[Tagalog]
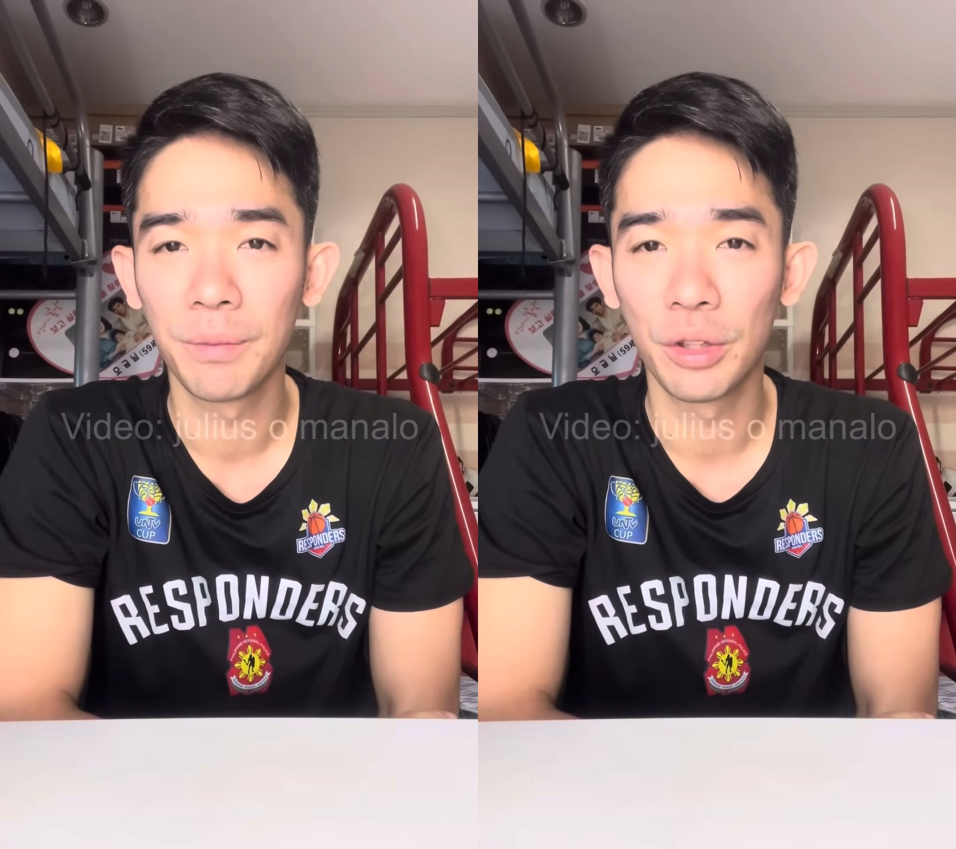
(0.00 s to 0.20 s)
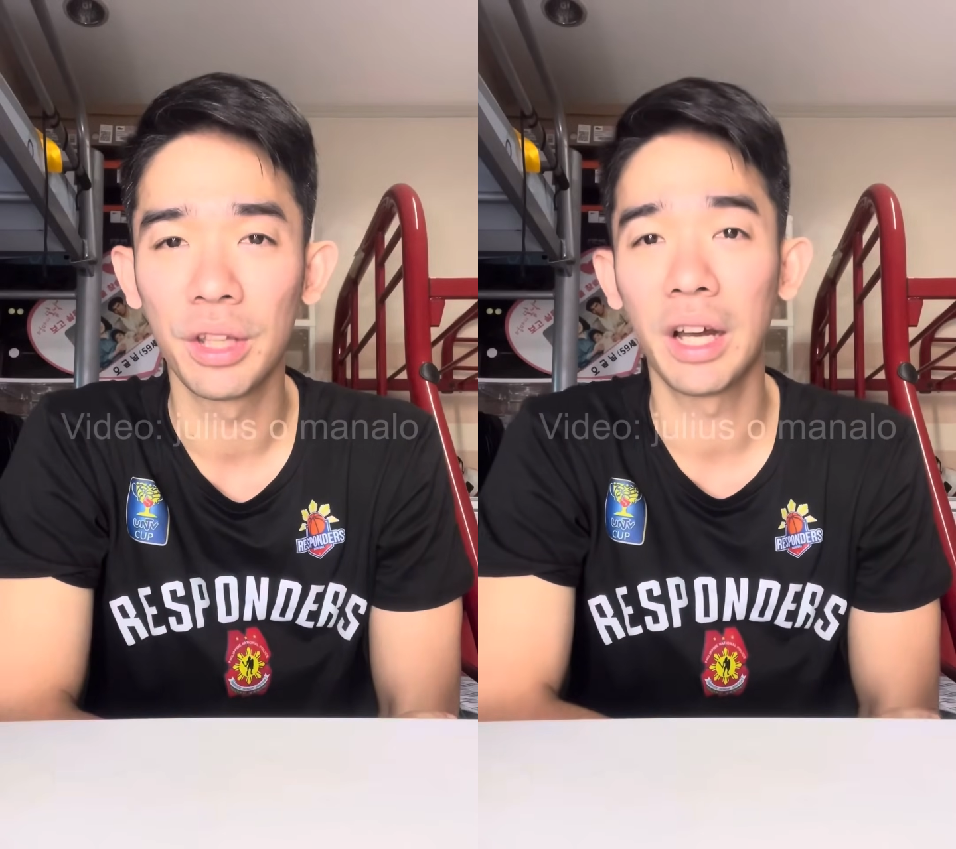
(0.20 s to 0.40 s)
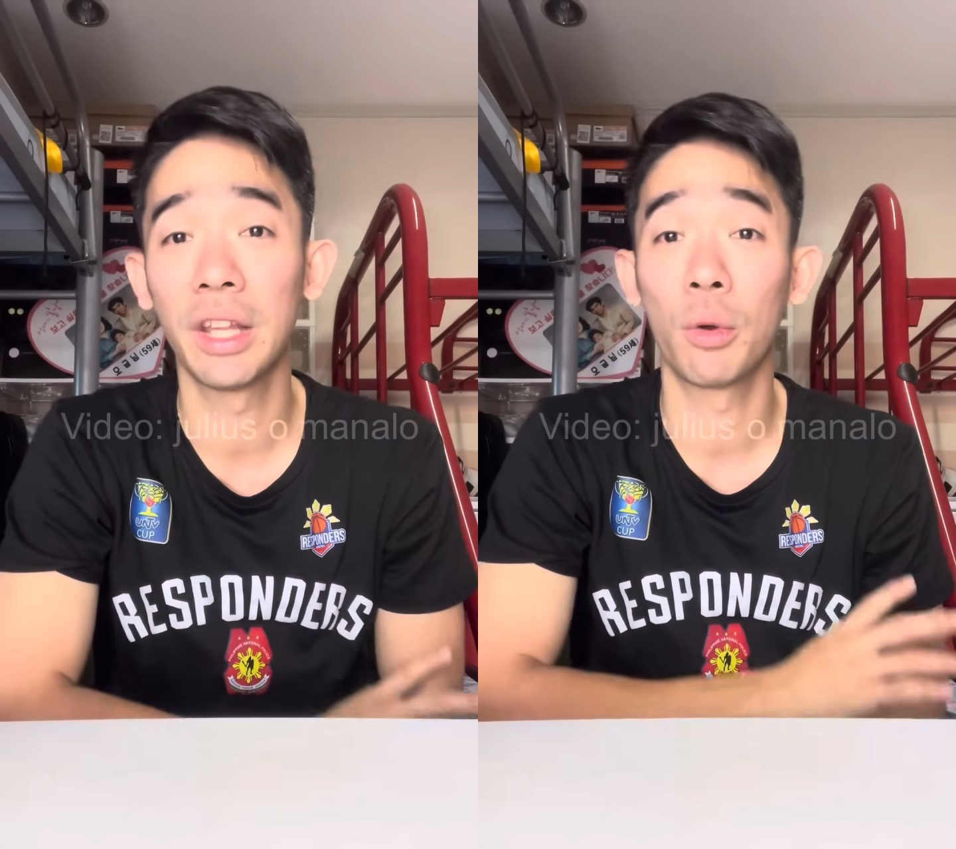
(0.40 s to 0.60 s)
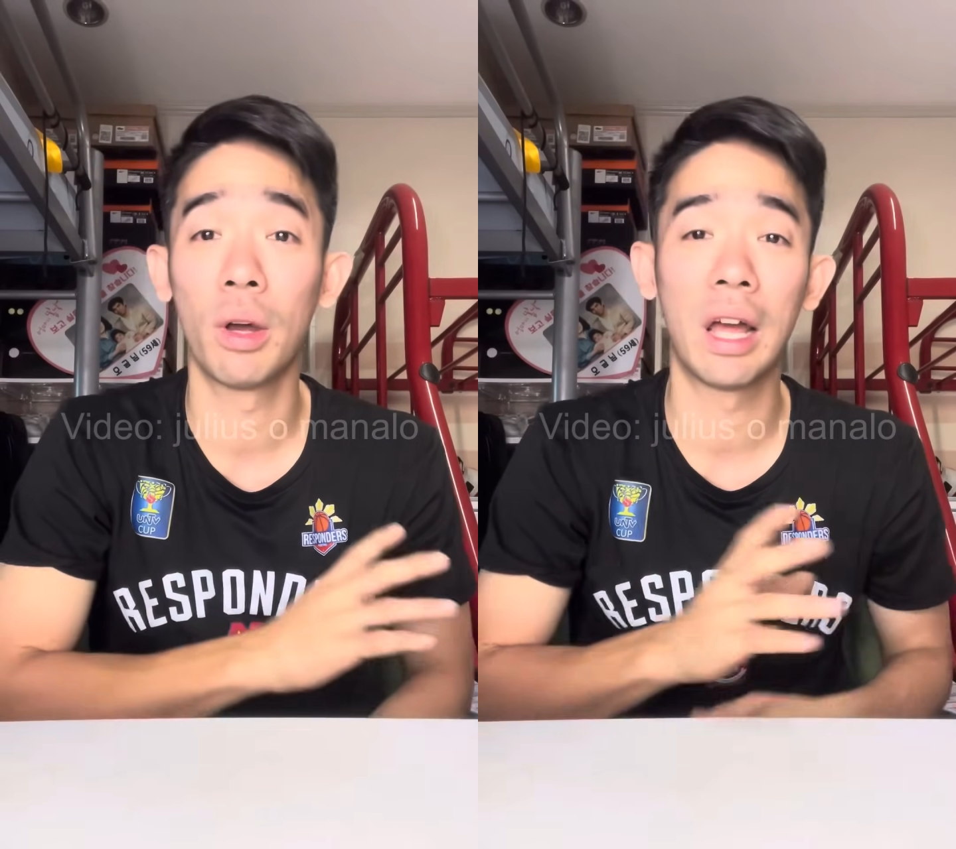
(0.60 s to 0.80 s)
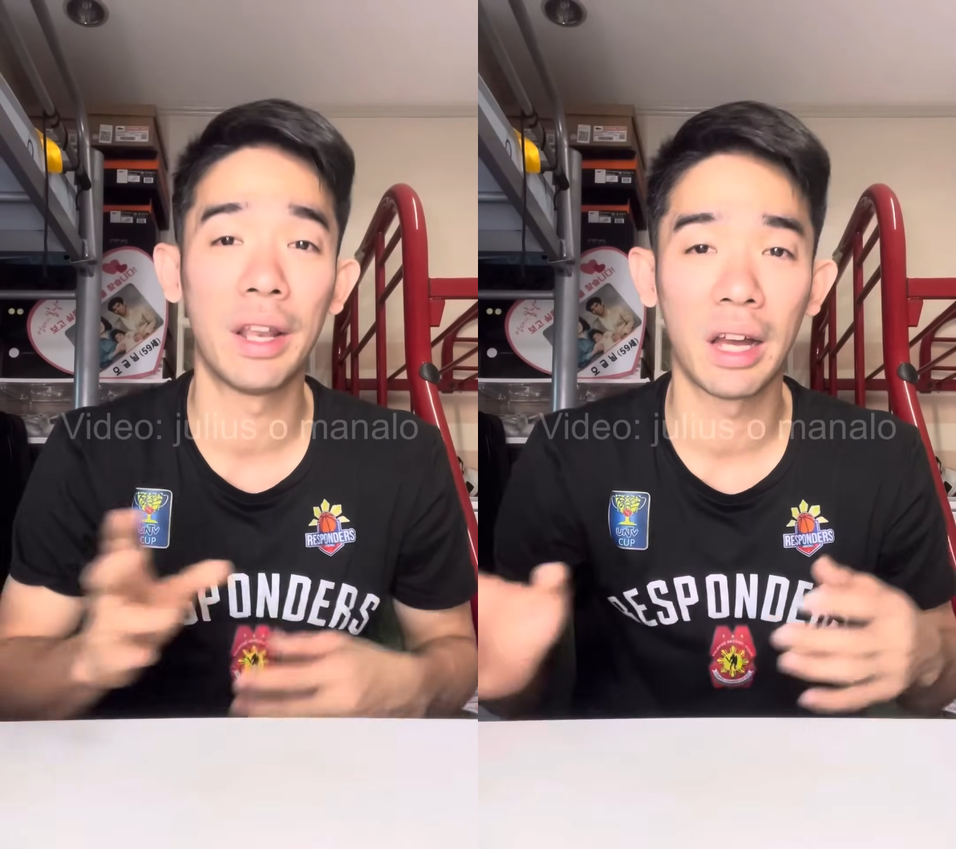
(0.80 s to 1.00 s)
yun na nga,
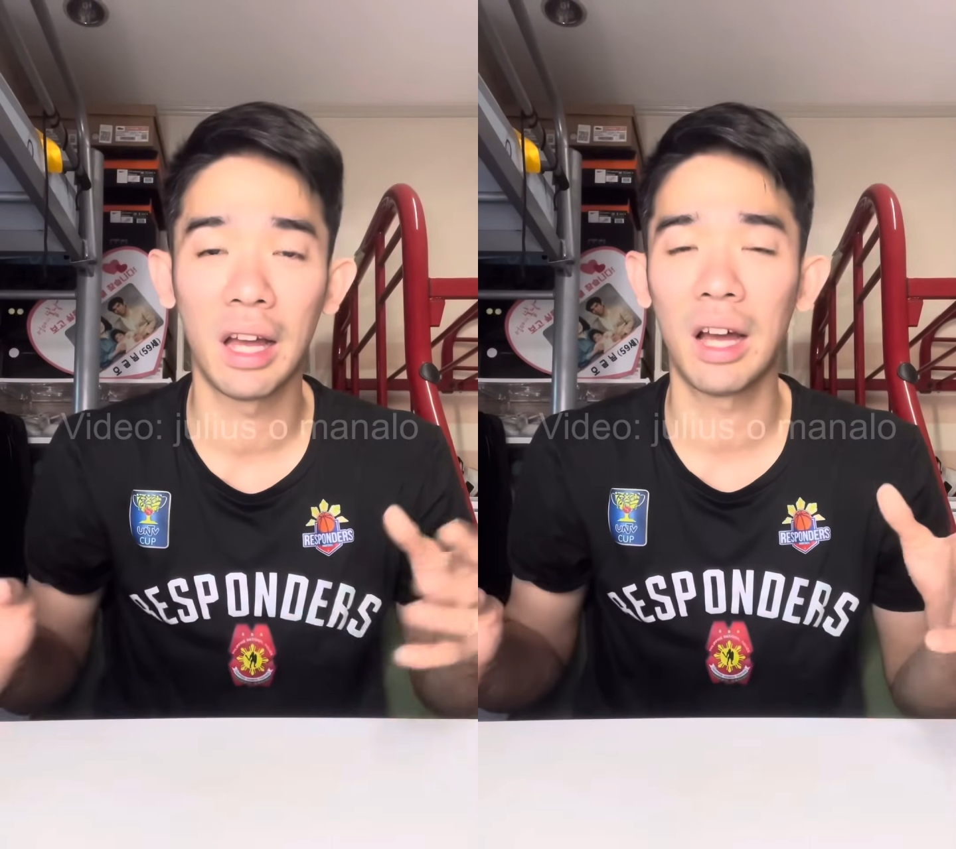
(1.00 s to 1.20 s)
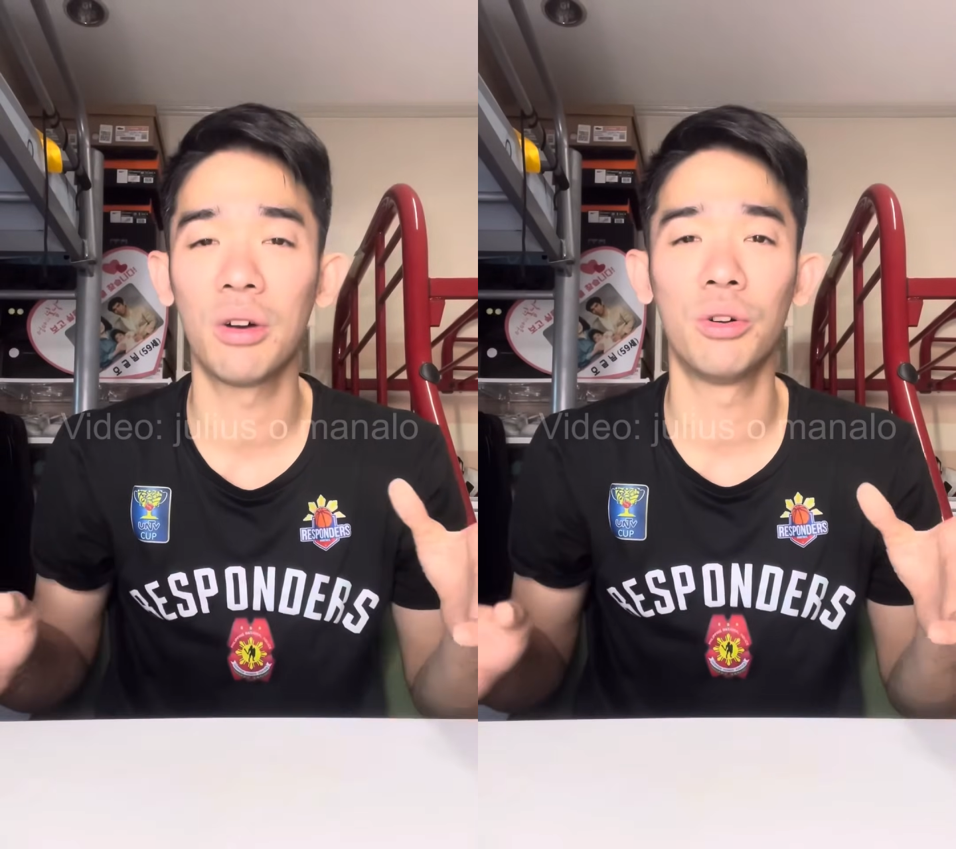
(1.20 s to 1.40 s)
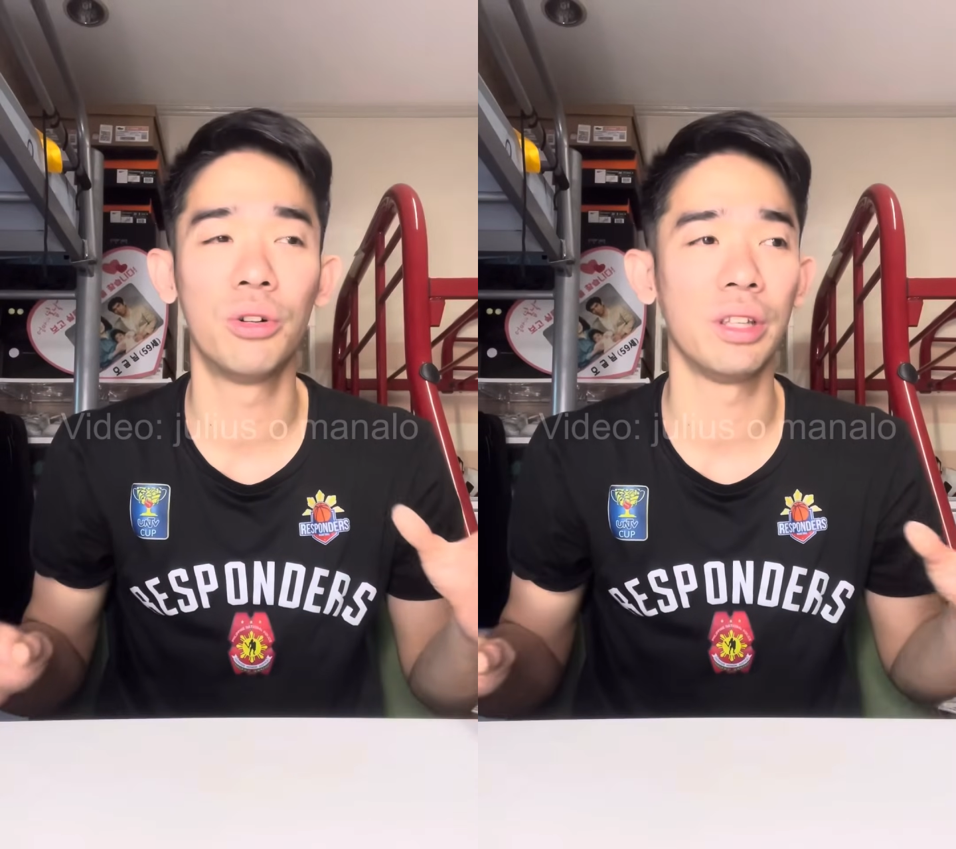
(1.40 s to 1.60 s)
nagwala na nga ako,